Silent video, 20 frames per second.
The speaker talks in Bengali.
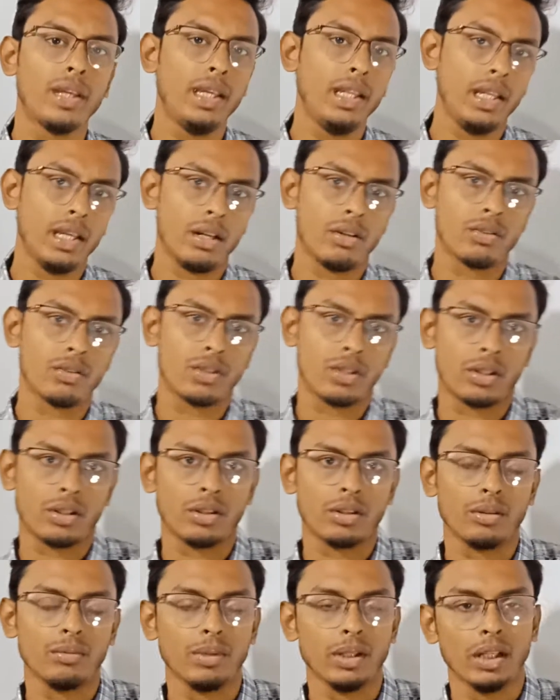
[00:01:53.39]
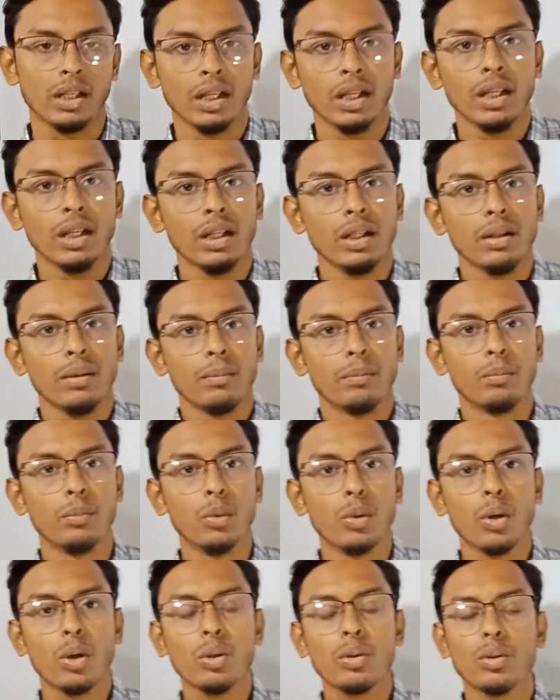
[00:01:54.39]
কী নিয়ে আলোচনা করা হবে
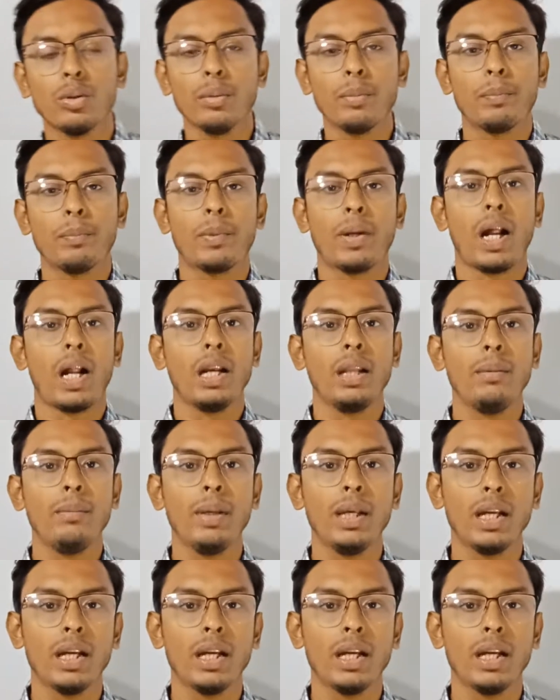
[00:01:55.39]
মূলত প্রাণী